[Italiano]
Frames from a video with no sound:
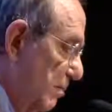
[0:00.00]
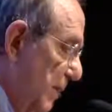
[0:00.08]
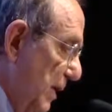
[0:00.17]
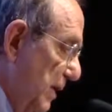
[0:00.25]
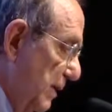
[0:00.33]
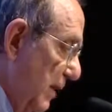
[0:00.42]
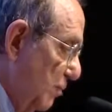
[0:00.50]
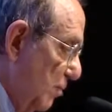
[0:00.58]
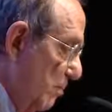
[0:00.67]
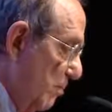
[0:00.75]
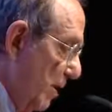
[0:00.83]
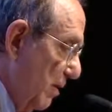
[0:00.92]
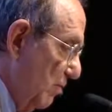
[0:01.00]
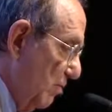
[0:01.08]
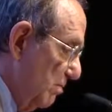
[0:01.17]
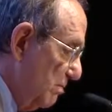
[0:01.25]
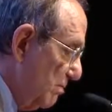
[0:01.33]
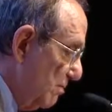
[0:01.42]
bene dato in
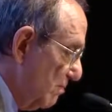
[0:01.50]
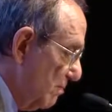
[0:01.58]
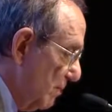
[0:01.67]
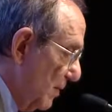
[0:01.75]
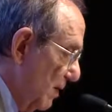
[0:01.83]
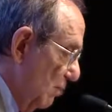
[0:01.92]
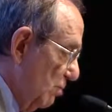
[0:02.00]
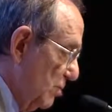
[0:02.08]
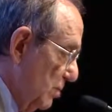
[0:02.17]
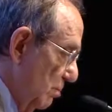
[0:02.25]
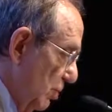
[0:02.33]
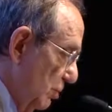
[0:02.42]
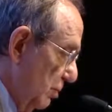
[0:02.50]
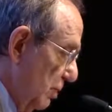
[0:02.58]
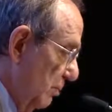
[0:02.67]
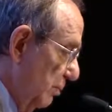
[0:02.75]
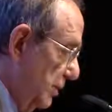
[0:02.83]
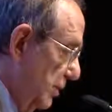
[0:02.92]
pegno. In questo modo
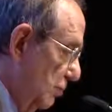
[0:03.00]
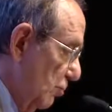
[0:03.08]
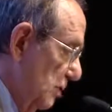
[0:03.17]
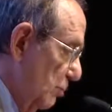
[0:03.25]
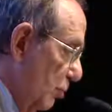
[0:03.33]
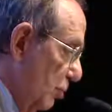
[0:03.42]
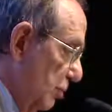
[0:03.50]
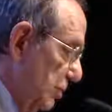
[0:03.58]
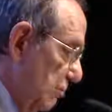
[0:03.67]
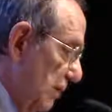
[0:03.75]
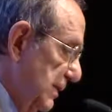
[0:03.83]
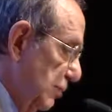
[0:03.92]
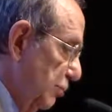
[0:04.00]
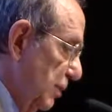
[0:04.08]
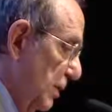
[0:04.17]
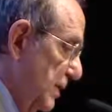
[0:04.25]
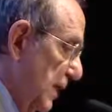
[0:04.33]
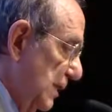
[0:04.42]
l'imprenditore può continuare ad
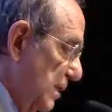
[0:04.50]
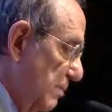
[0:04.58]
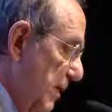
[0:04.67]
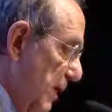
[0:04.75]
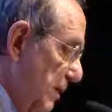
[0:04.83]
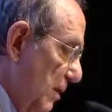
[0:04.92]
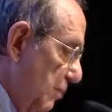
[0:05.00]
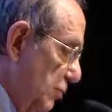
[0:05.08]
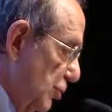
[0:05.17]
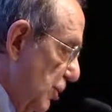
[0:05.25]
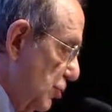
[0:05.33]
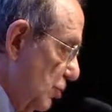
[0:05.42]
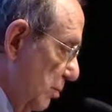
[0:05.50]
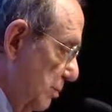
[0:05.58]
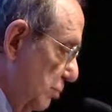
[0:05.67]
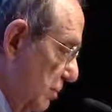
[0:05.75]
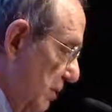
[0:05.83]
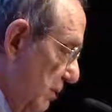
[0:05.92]
utilizzare il bene nel processo
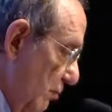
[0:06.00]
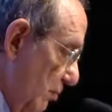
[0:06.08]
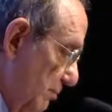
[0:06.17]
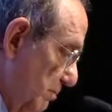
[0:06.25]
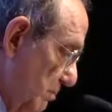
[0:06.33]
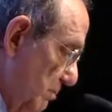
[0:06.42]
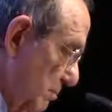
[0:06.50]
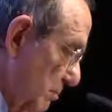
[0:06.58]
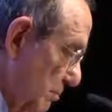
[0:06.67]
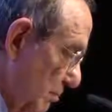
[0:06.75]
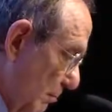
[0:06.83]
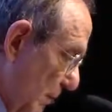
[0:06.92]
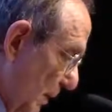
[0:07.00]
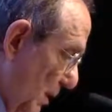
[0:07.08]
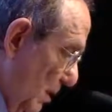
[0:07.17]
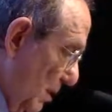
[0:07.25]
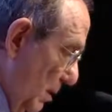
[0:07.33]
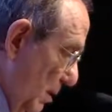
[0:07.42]
produttivo.
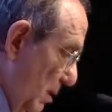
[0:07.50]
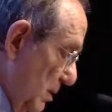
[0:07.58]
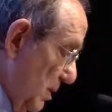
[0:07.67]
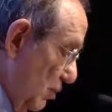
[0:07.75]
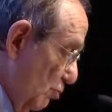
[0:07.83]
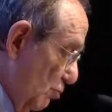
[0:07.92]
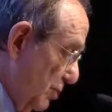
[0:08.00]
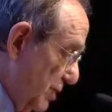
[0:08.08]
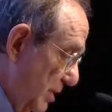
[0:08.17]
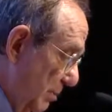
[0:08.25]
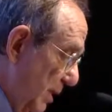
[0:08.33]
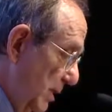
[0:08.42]
Secondo stime